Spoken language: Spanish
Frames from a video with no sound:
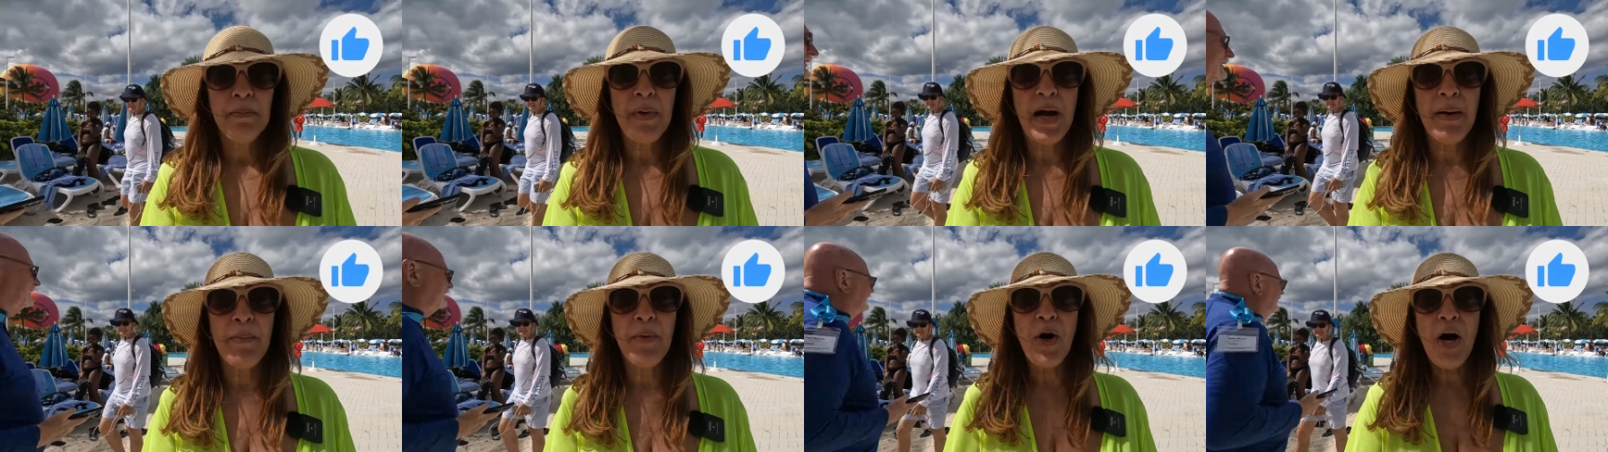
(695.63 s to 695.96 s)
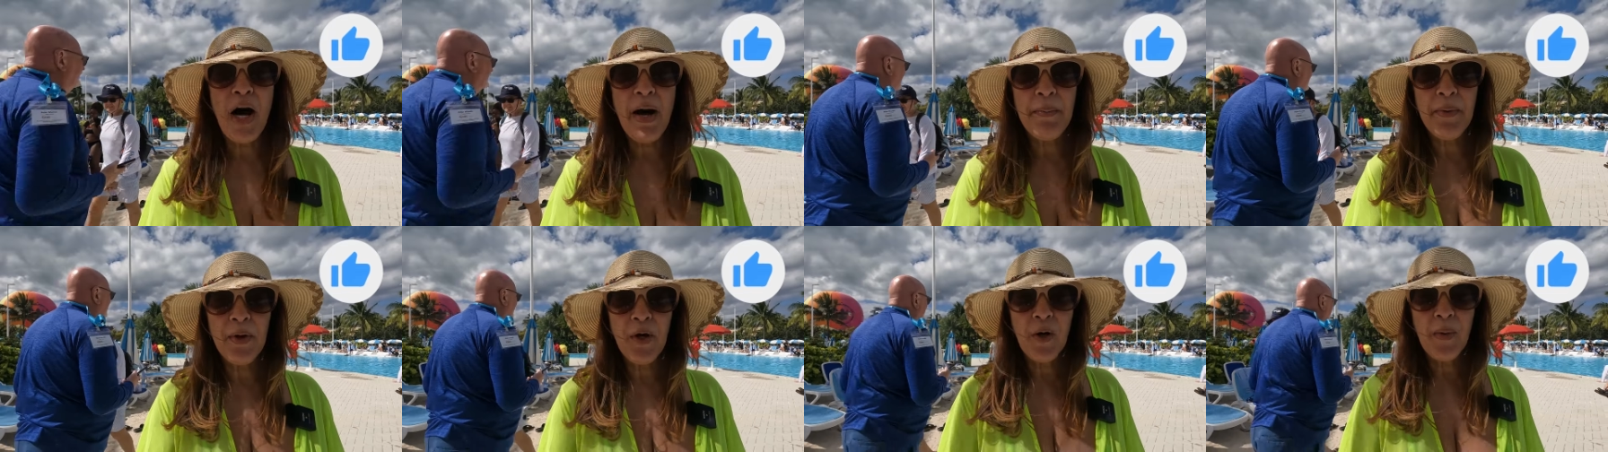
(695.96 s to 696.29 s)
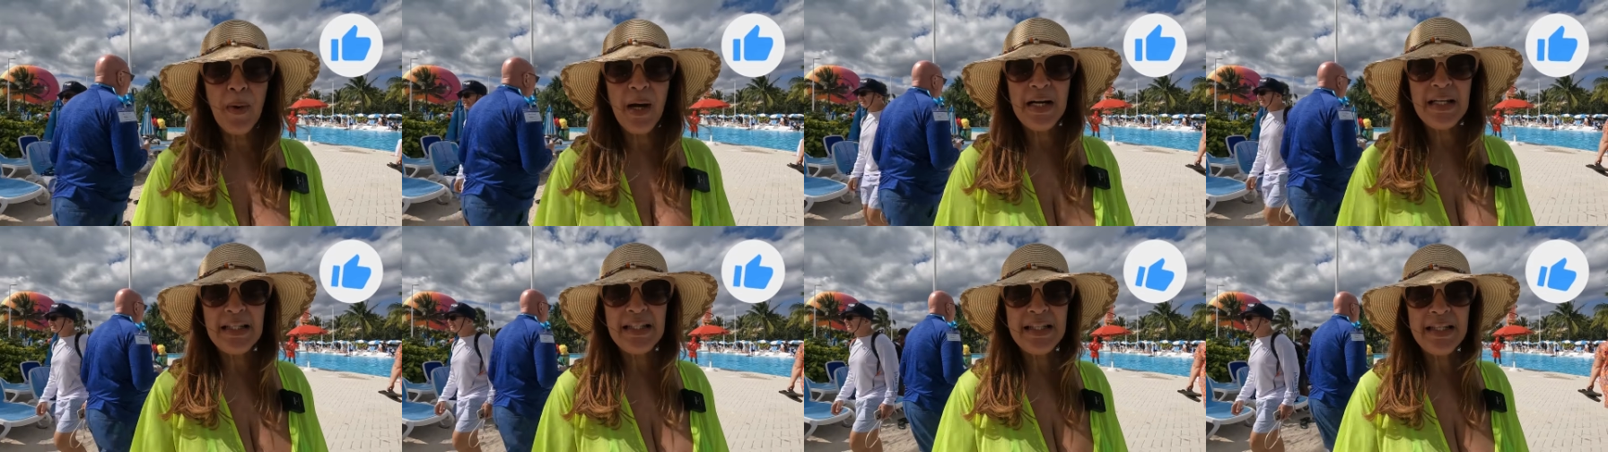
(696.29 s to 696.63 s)
Vamos a
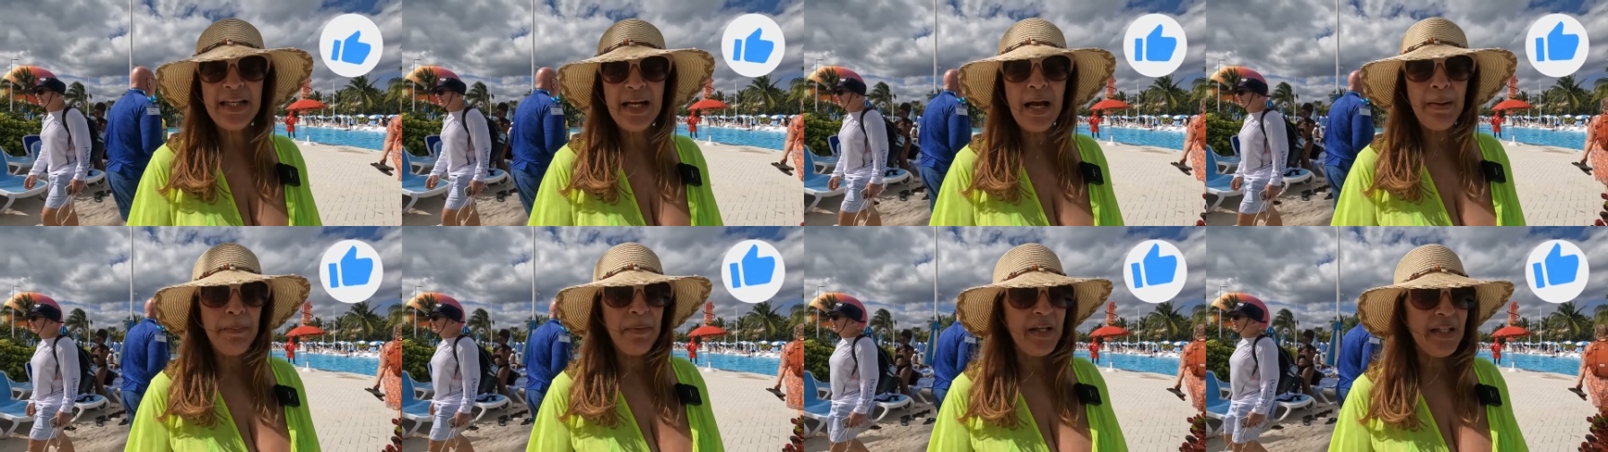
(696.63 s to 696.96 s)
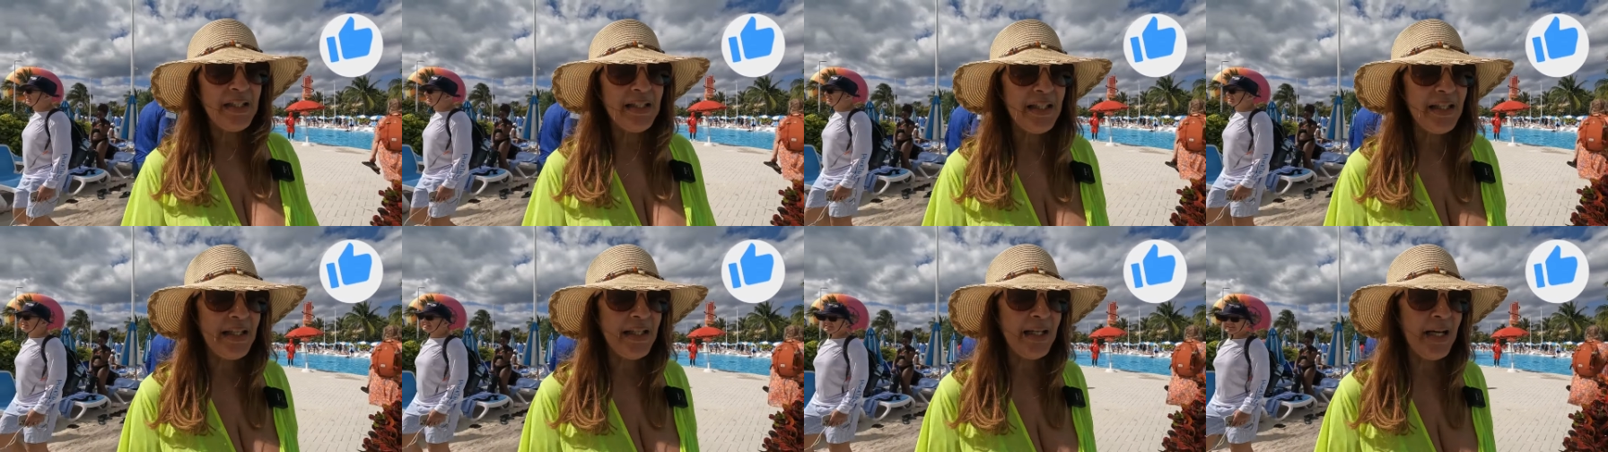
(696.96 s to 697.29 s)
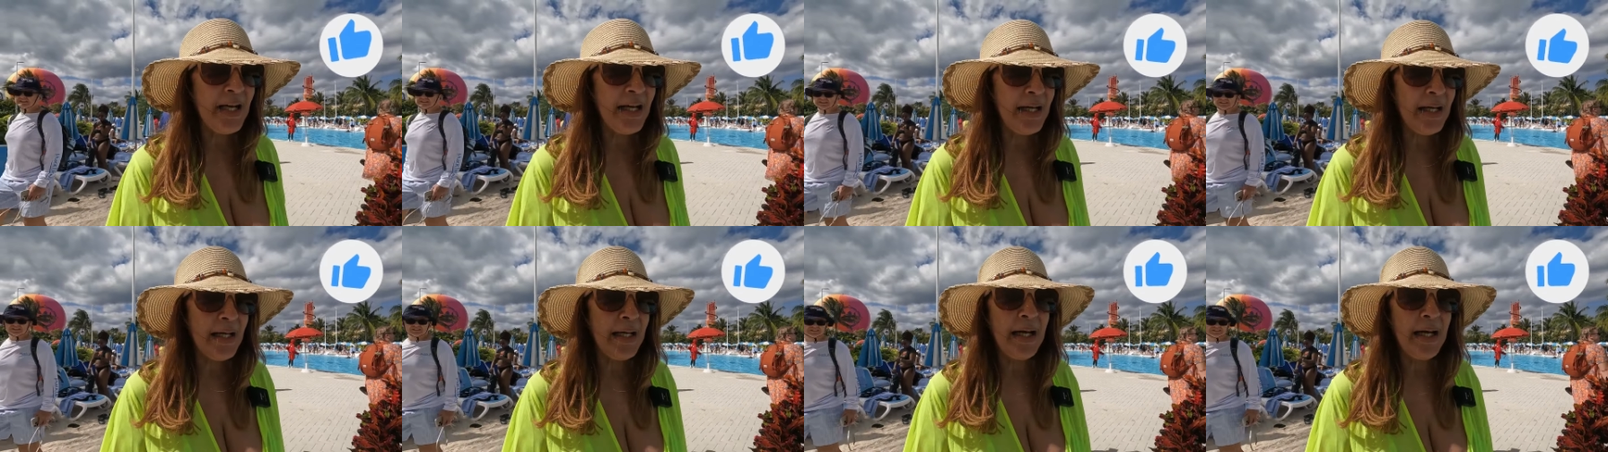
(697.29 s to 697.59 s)
probar si la piscina,